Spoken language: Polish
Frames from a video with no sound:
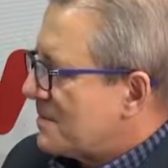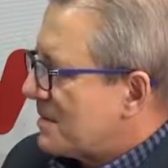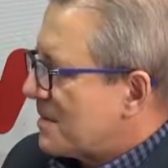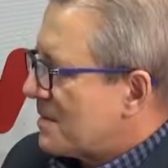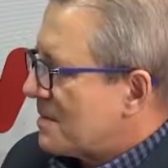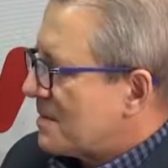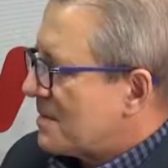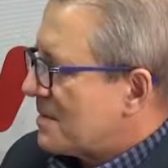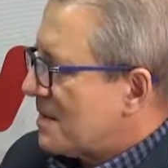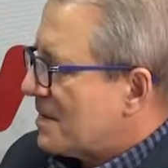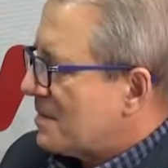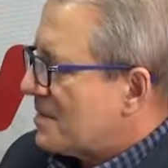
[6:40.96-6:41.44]

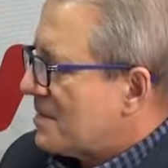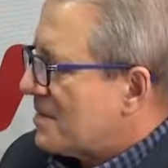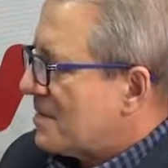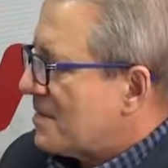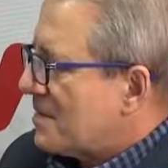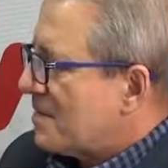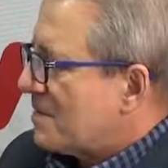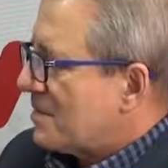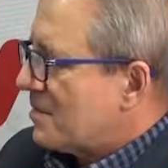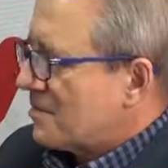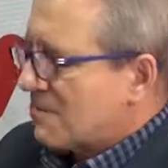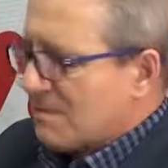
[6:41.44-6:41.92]
e,
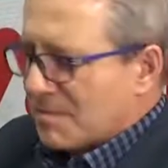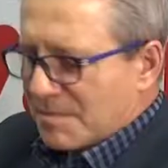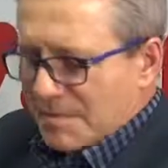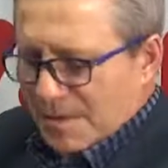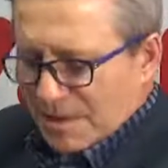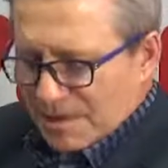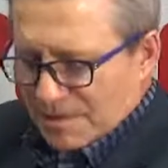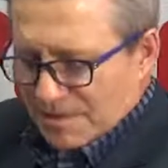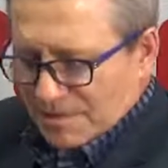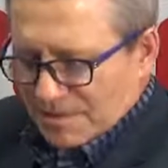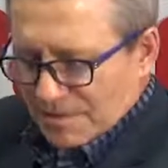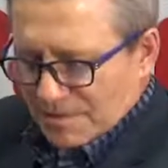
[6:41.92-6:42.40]
znaczenie mogły
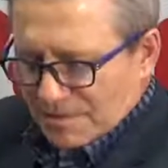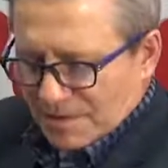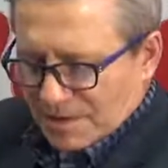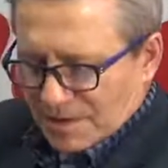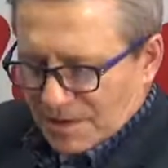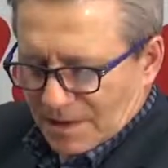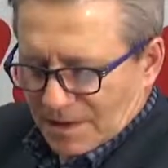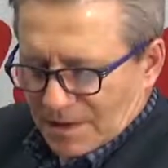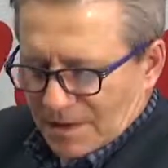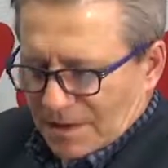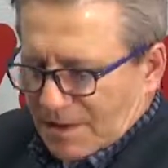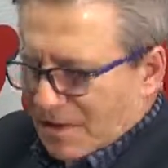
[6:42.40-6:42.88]
mieć tu
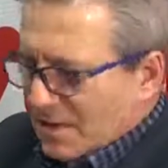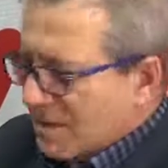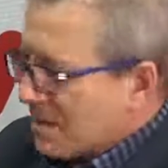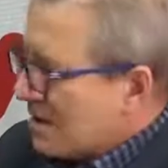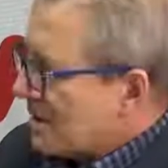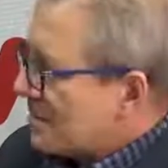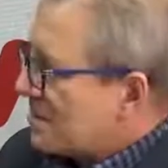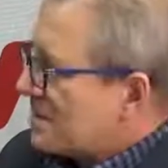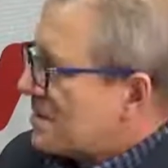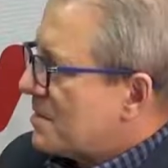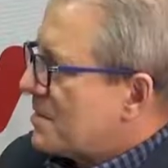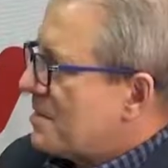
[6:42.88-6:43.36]

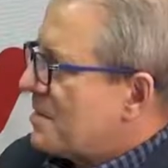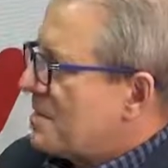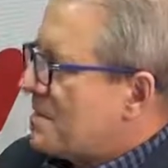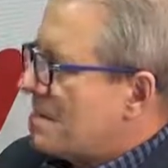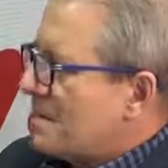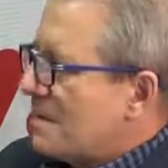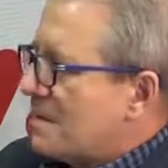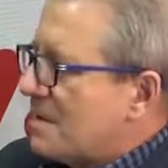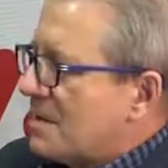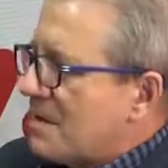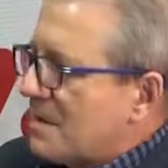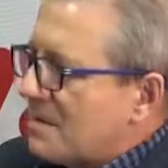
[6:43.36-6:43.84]
inne
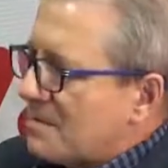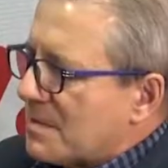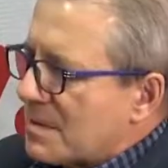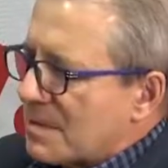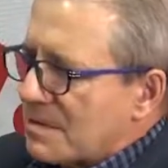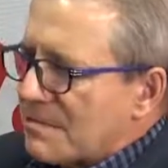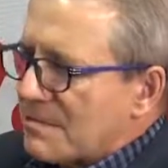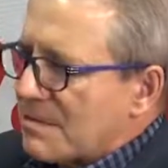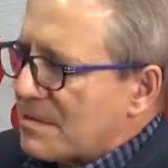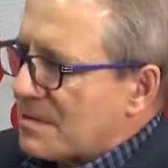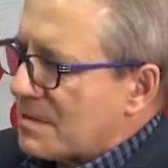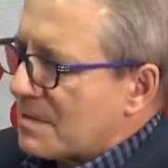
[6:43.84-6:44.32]
przyczyny, a
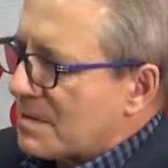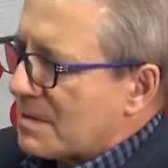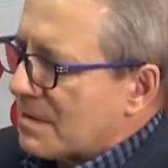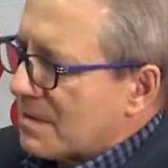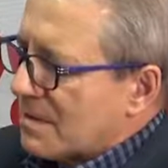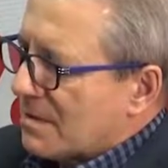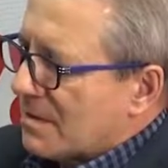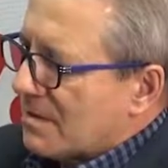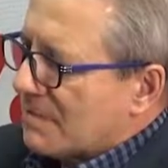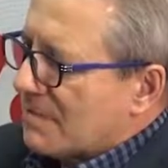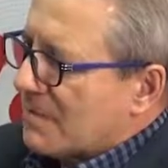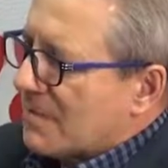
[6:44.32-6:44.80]
mianowicie
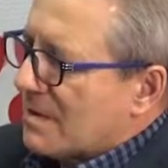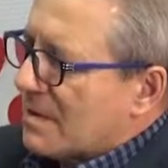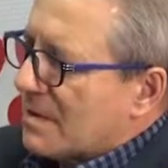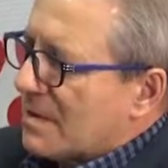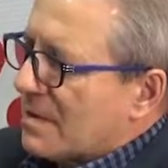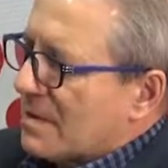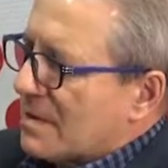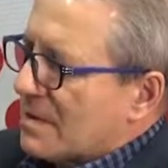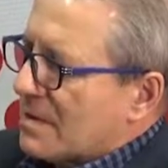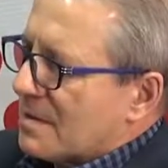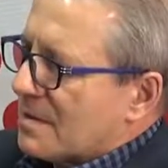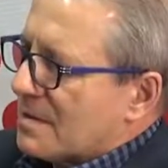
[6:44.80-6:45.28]
to,
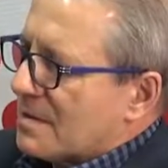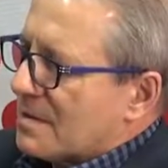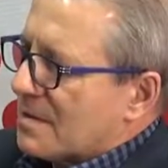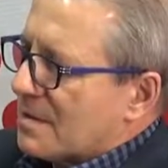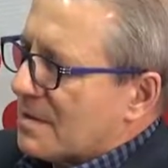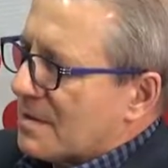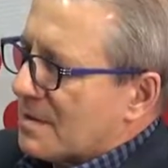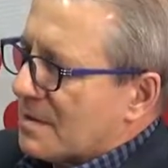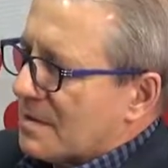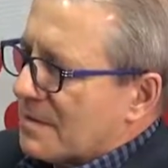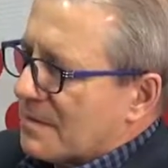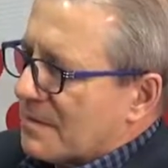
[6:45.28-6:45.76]

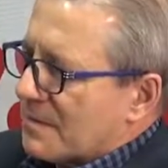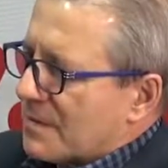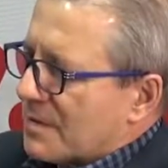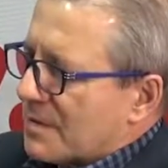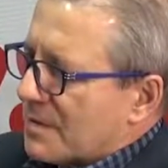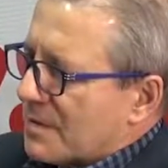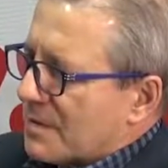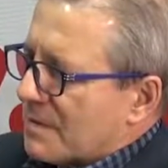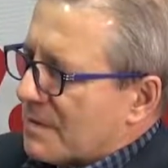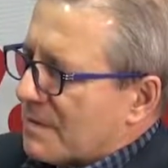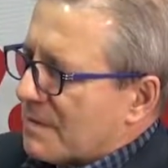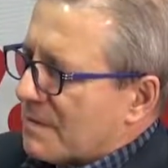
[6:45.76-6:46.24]
że e,
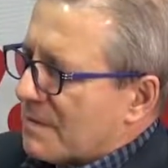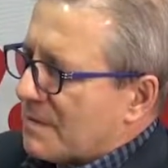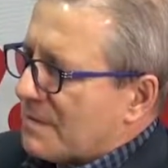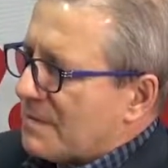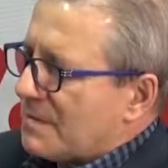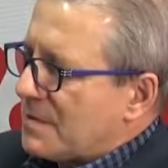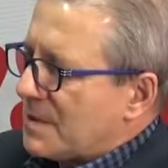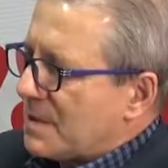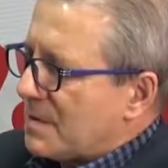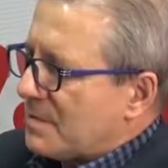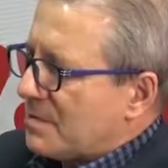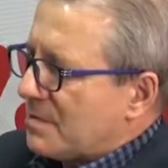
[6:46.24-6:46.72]
w
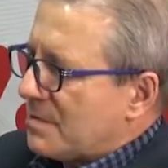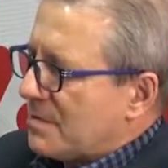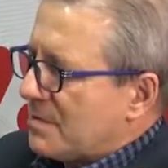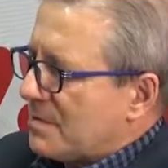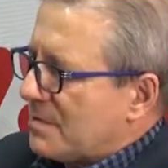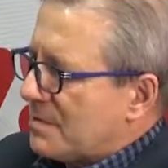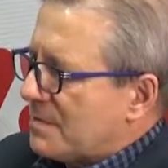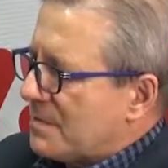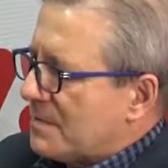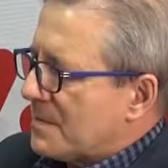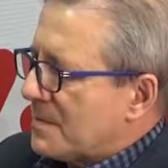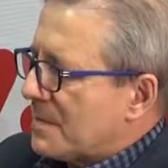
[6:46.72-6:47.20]

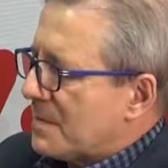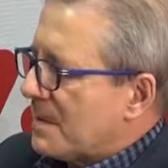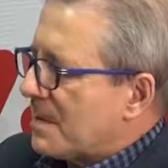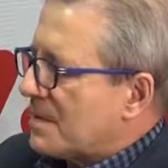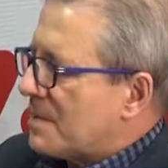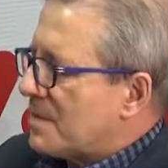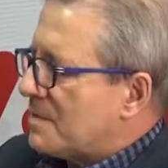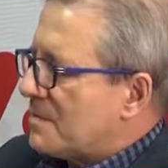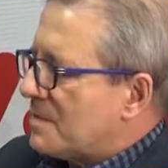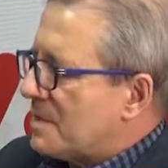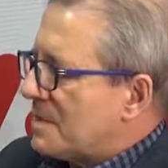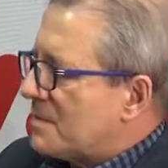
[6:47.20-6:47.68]
sierpniu
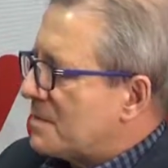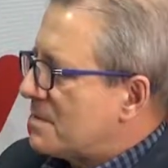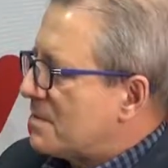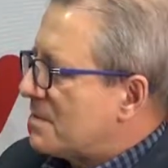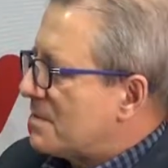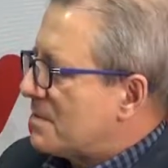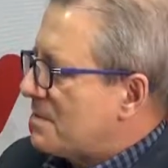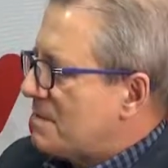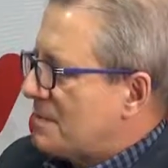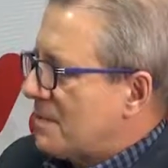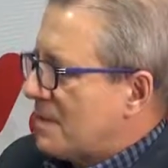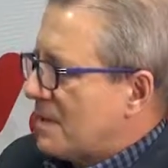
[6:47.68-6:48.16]
Rada
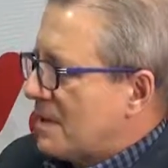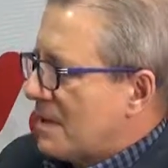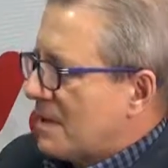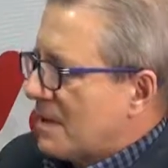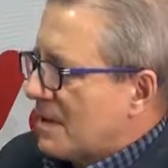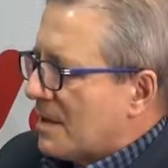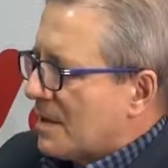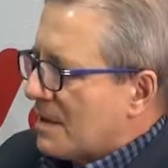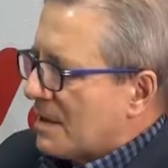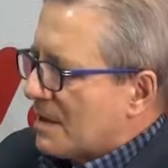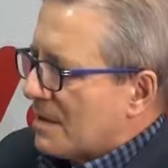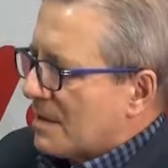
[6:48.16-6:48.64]
Ministrów
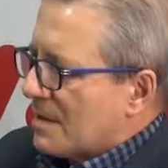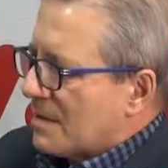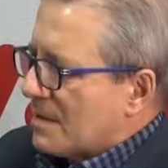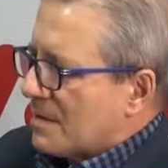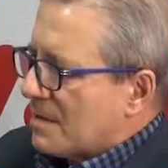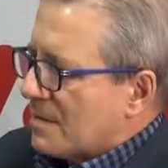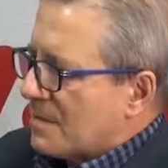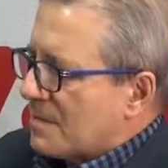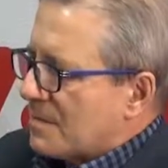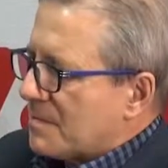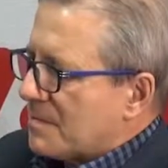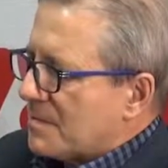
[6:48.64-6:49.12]

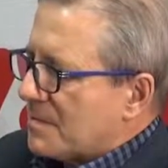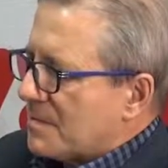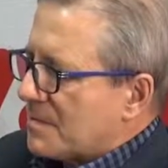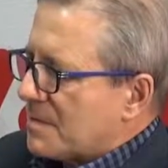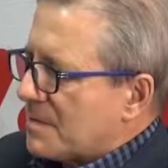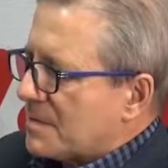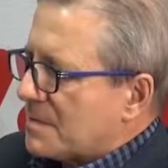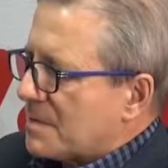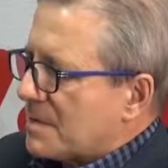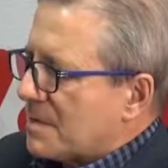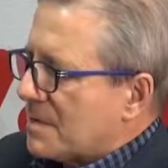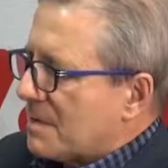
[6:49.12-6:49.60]

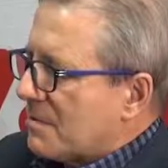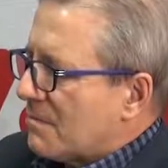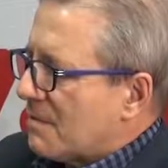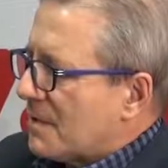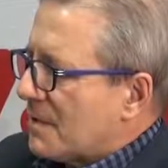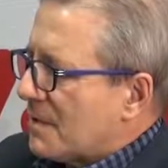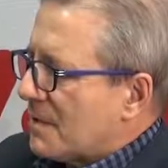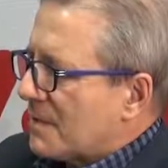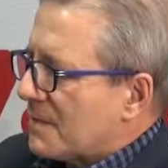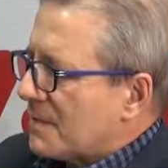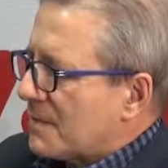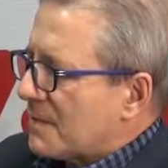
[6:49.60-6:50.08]

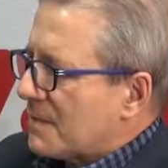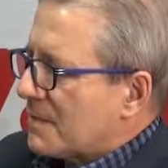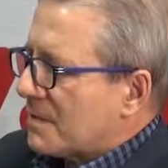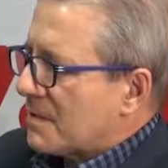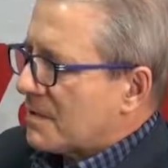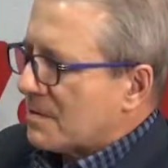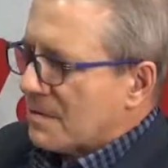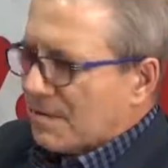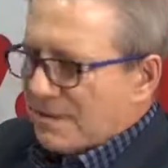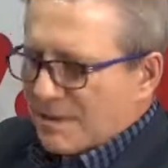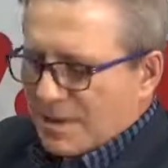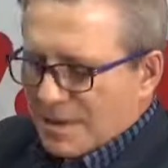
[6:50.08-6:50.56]
przyjęła
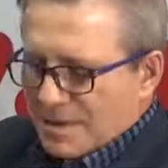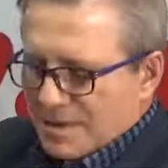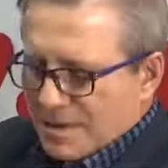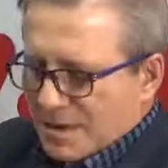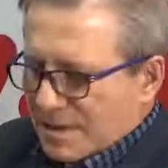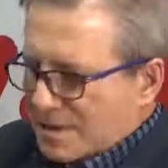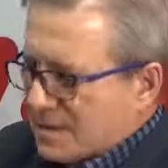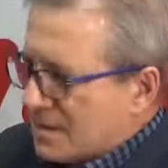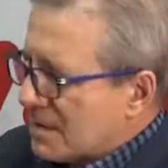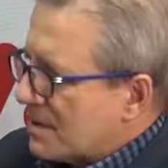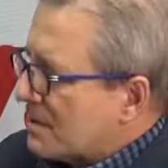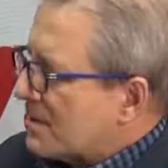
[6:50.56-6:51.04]

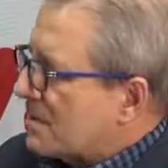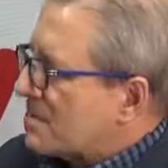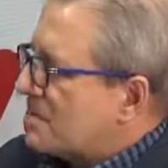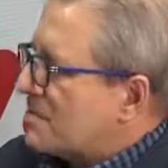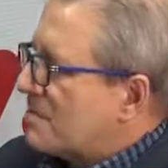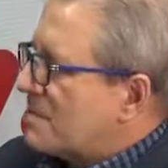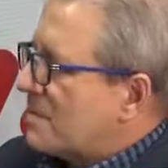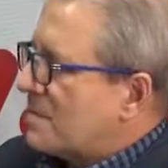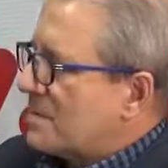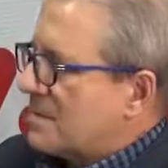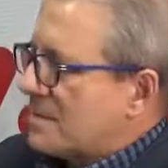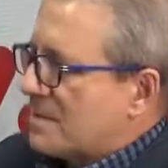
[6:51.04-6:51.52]
nowelizację
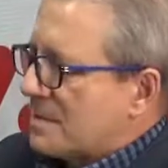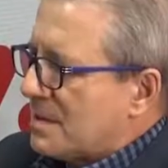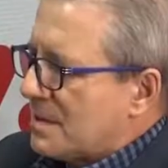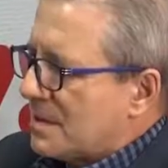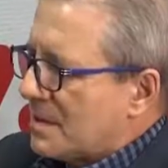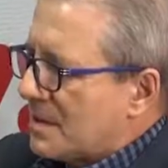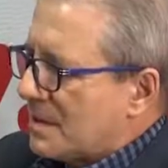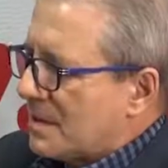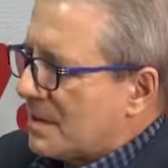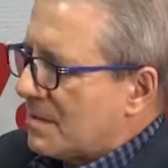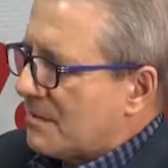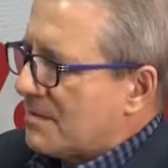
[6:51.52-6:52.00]

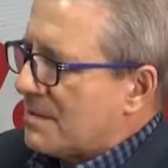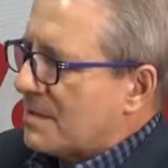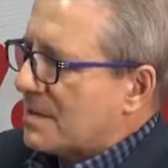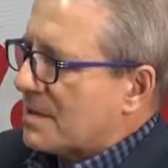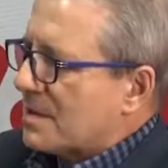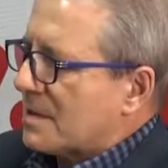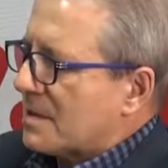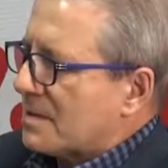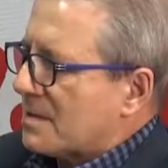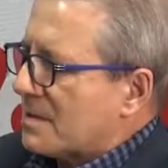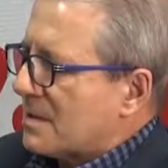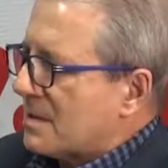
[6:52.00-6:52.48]
rozporządzenia o
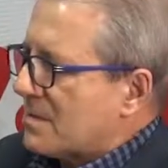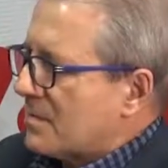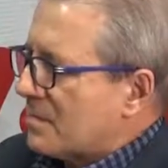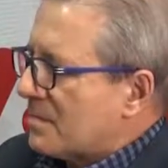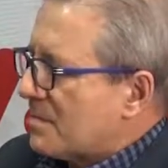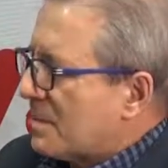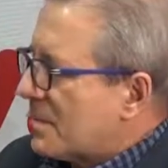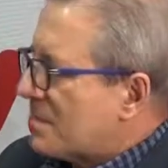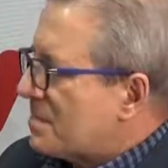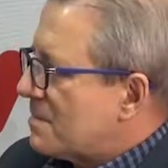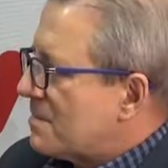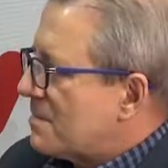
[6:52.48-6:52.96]
wynagradzaniu
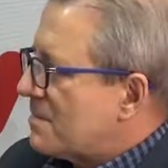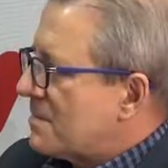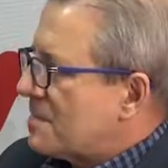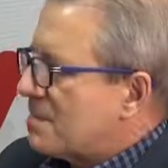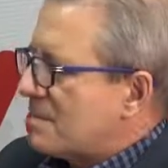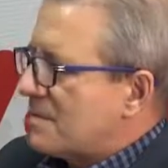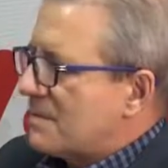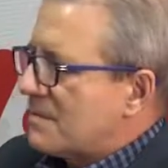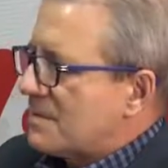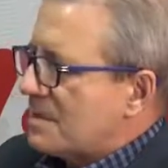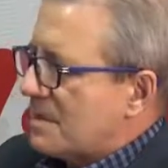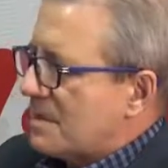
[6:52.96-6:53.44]
pracowników